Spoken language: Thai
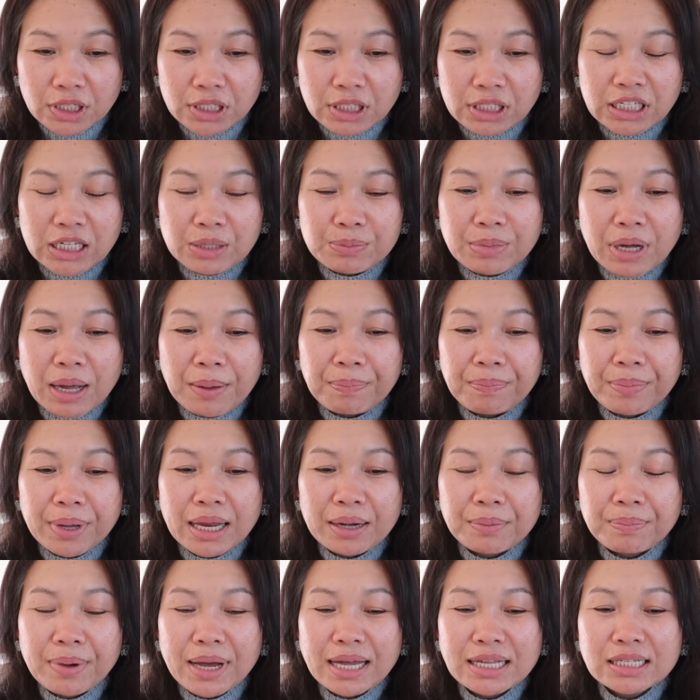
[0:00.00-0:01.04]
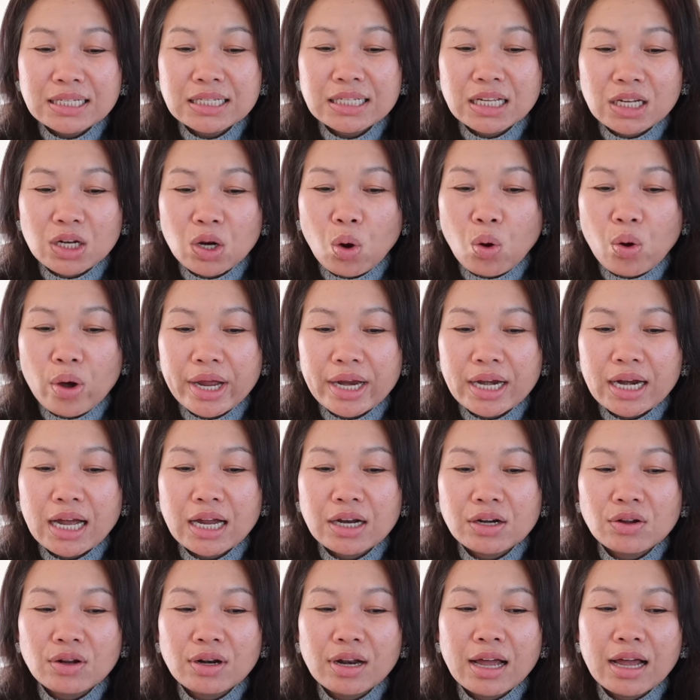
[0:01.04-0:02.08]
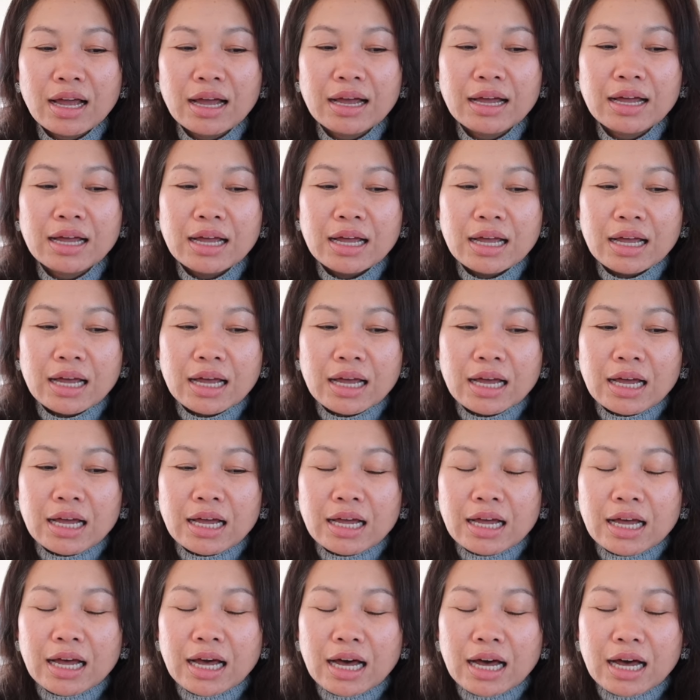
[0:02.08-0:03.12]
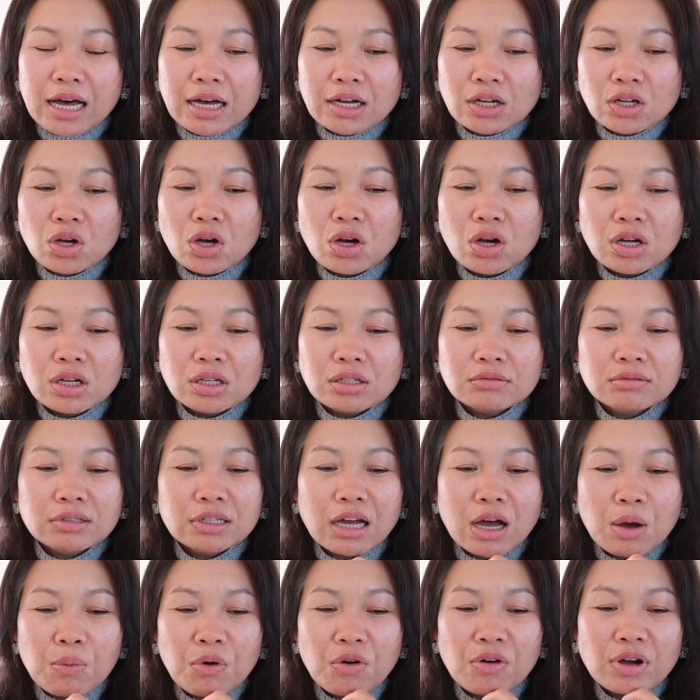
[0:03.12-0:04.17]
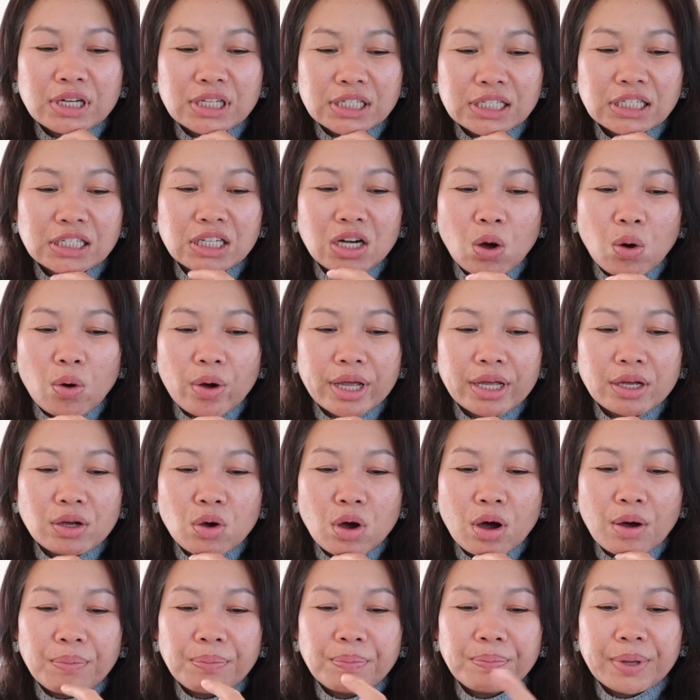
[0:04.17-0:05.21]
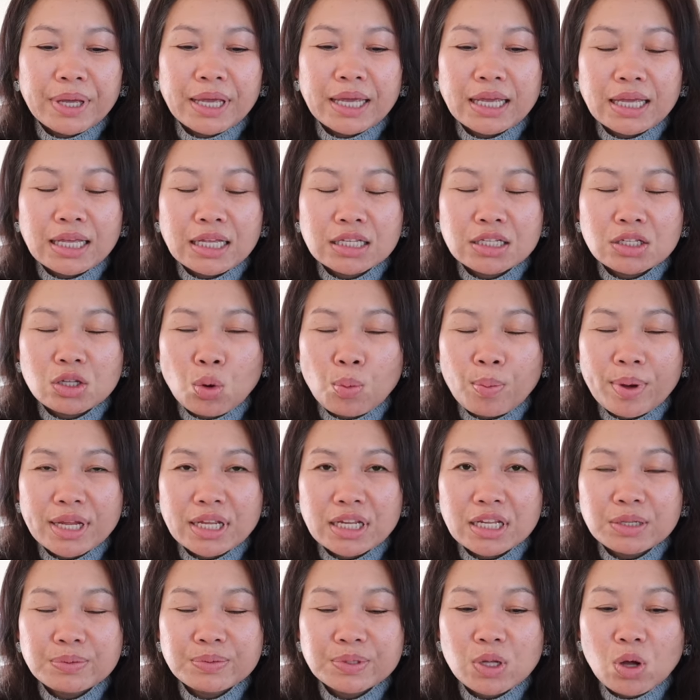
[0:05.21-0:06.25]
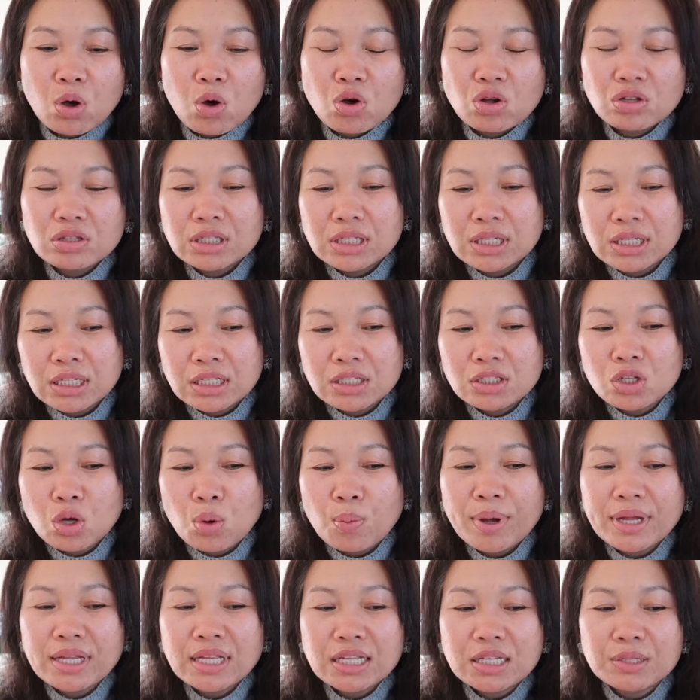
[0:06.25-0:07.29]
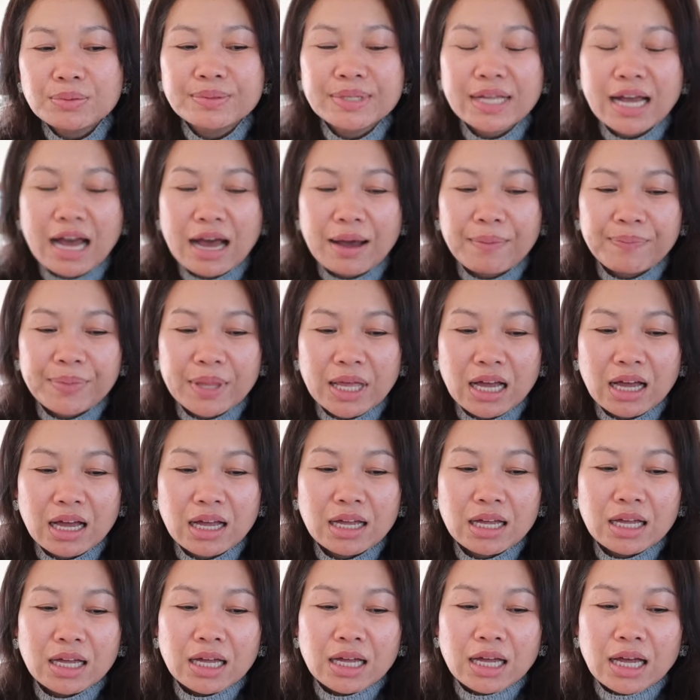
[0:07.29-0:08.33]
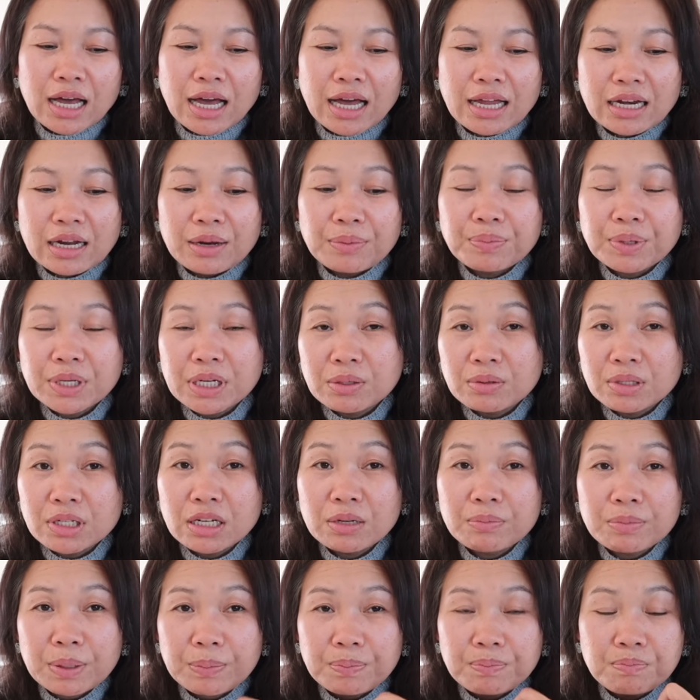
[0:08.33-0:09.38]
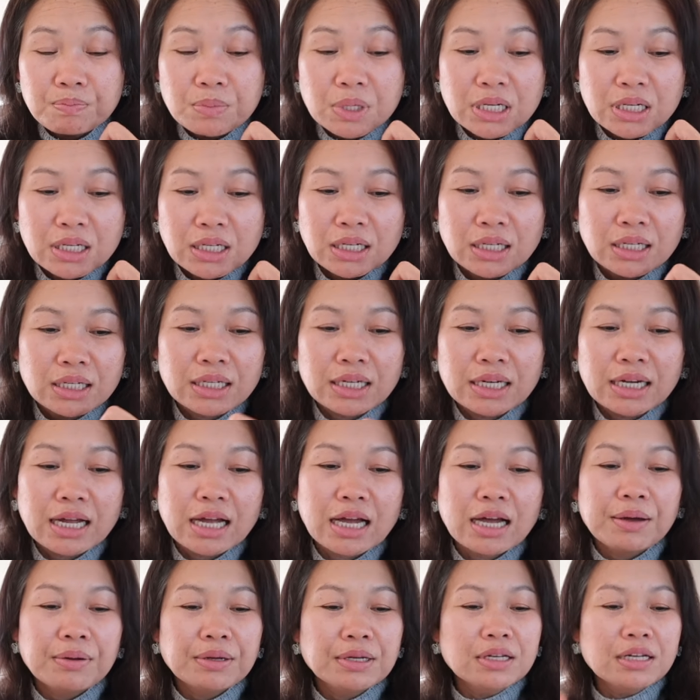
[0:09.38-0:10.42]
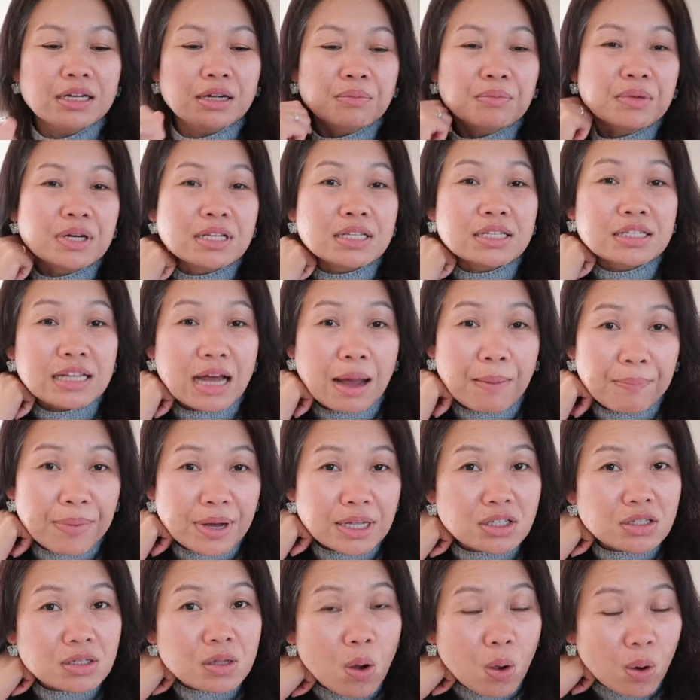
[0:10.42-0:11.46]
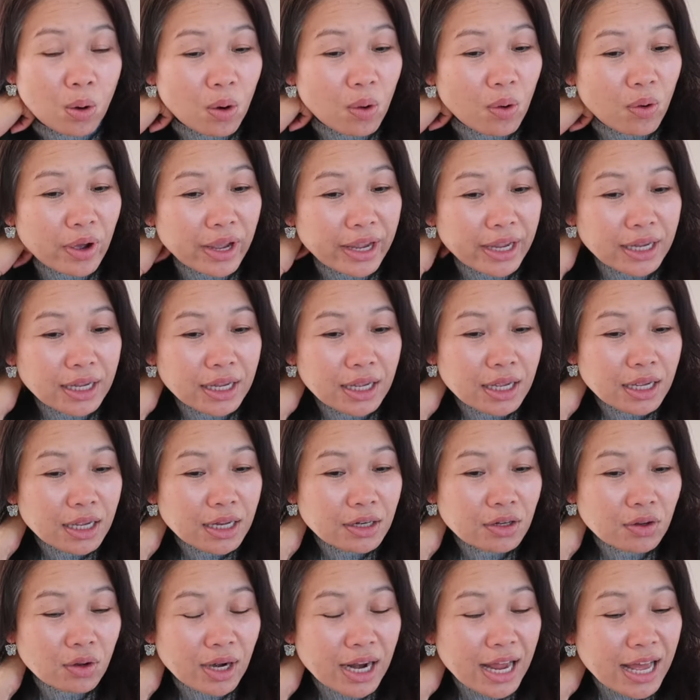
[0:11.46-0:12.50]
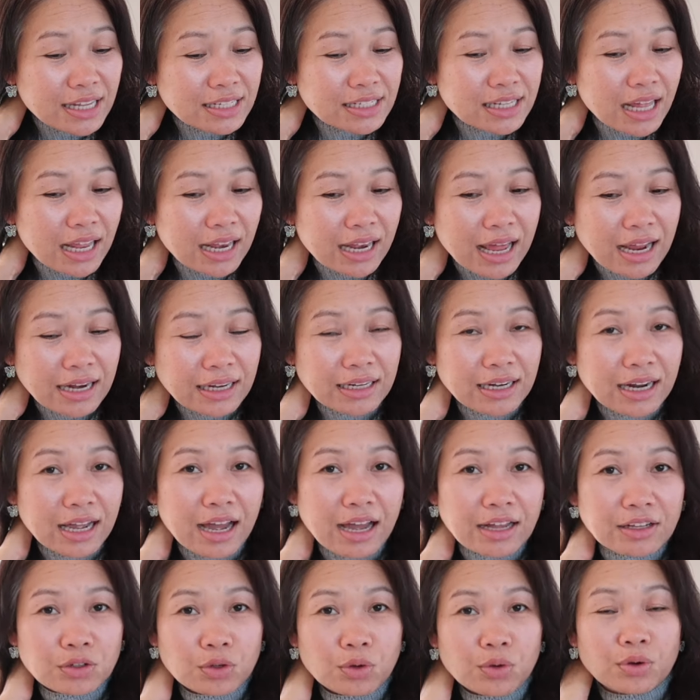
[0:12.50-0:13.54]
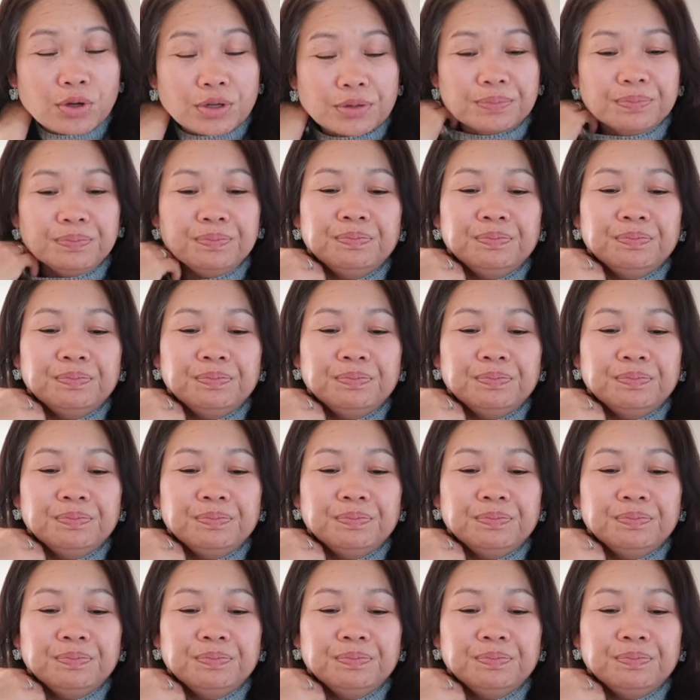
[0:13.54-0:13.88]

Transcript: ขึ้นมา 8,400นะคะดอลลาร์ก็เขาบอกว่าขึ้นน้อยกว่าปี 2022 ถึง 2023 นะคะอันนั้นเพิ่มขึ้นแบบหมื่นเลยนะคะ13,200 ดอลลาร์สหรัฐนะคะ ทุกคน